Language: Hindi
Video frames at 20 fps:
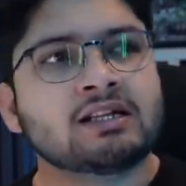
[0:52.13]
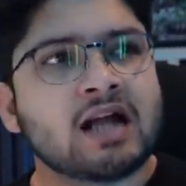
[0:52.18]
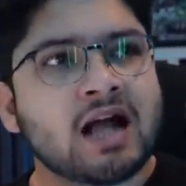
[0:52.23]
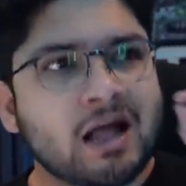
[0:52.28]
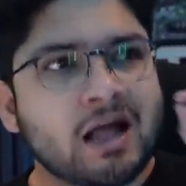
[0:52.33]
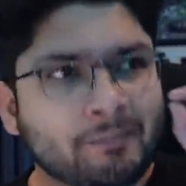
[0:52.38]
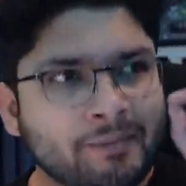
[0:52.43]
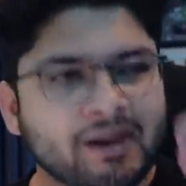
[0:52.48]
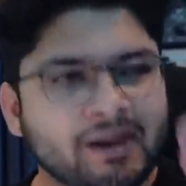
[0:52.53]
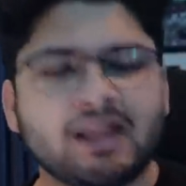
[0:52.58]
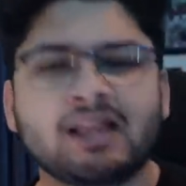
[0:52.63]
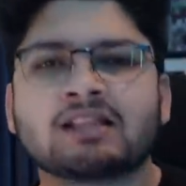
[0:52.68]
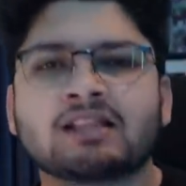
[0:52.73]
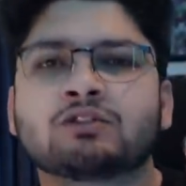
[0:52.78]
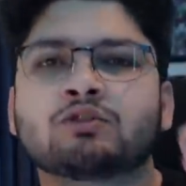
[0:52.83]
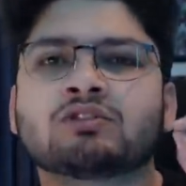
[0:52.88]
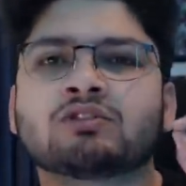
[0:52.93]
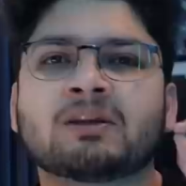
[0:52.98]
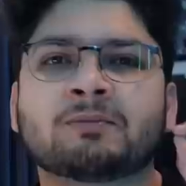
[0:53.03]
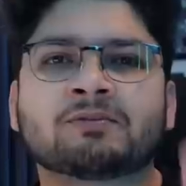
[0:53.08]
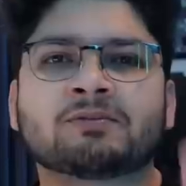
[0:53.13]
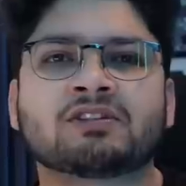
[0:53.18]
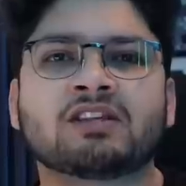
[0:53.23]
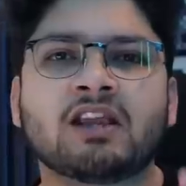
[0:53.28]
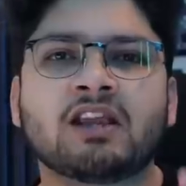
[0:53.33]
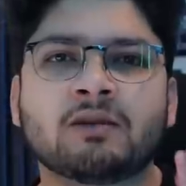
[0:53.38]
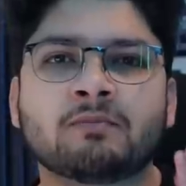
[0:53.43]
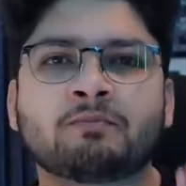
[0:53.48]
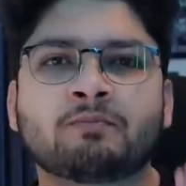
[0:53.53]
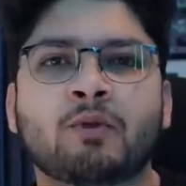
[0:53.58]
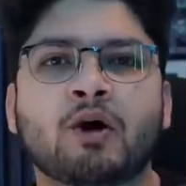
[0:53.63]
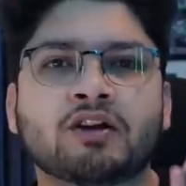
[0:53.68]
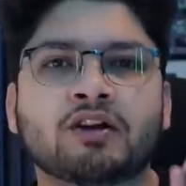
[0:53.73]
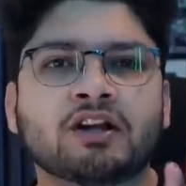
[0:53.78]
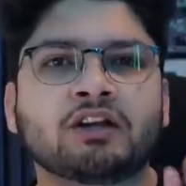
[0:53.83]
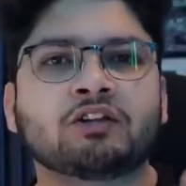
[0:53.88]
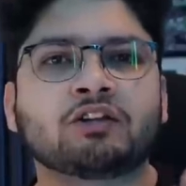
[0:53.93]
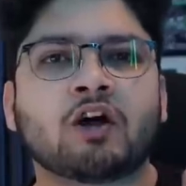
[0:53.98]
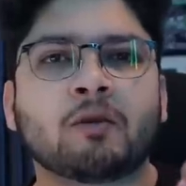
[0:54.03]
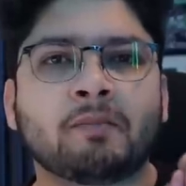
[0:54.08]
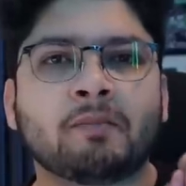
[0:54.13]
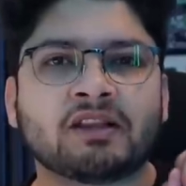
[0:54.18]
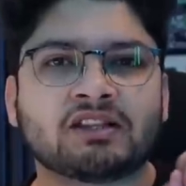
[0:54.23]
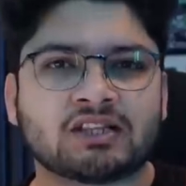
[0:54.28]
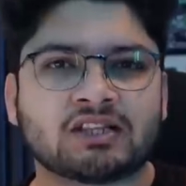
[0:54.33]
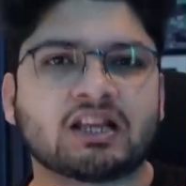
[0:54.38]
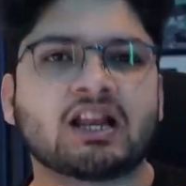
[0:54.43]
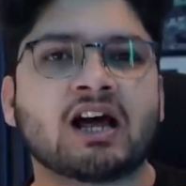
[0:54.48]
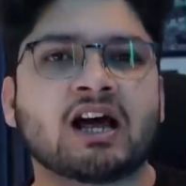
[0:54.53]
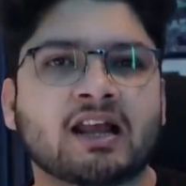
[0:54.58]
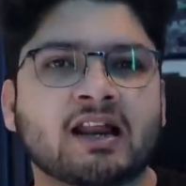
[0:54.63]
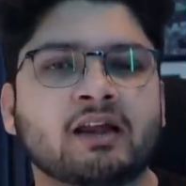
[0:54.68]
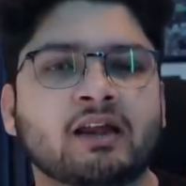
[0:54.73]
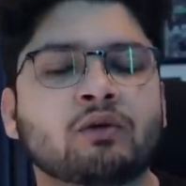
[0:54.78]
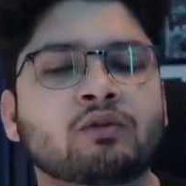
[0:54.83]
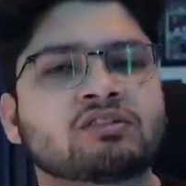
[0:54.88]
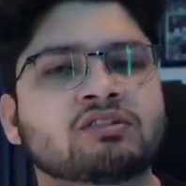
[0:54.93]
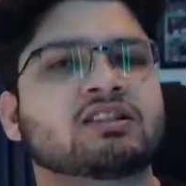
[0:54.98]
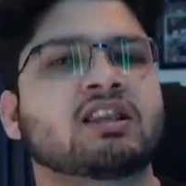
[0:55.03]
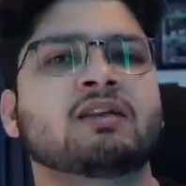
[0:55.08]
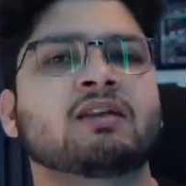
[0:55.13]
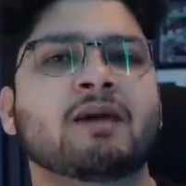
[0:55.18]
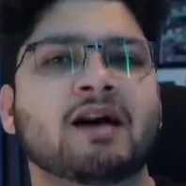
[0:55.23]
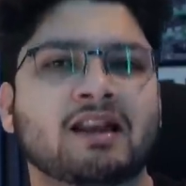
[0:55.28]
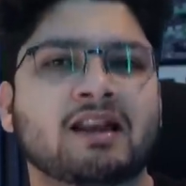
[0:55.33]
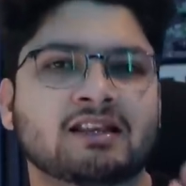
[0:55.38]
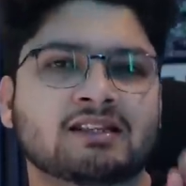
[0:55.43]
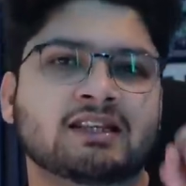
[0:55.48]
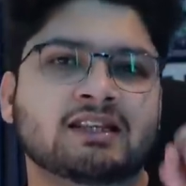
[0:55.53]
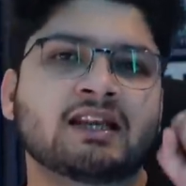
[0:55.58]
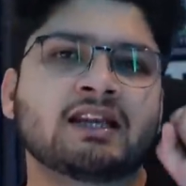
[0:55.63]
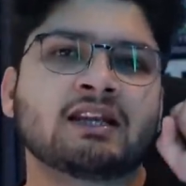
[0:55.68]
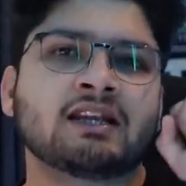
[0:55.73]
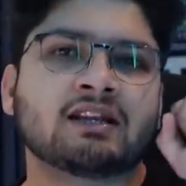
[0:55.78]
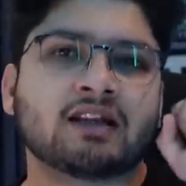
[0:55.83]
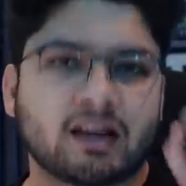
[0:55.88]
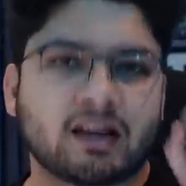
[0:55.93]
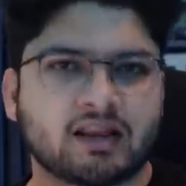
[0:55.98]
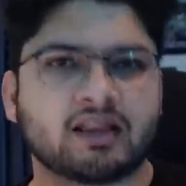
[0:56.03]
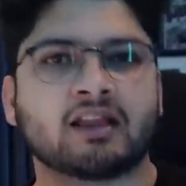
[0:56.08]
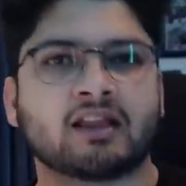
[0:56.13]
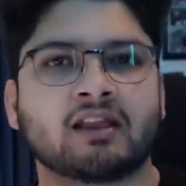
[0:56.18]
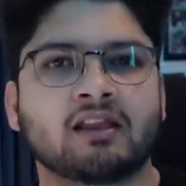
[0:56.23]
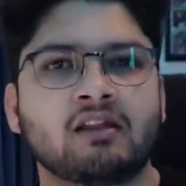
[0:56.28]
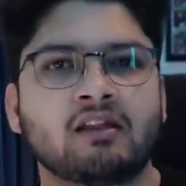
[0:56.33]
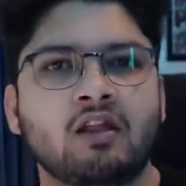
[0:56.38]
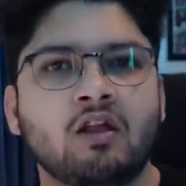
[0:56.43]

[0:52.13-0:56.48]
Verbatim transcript: अभी जो सबसे इंपॉर्टेंट टॉपिक चला आ रहा है उसके बारे से करेंगे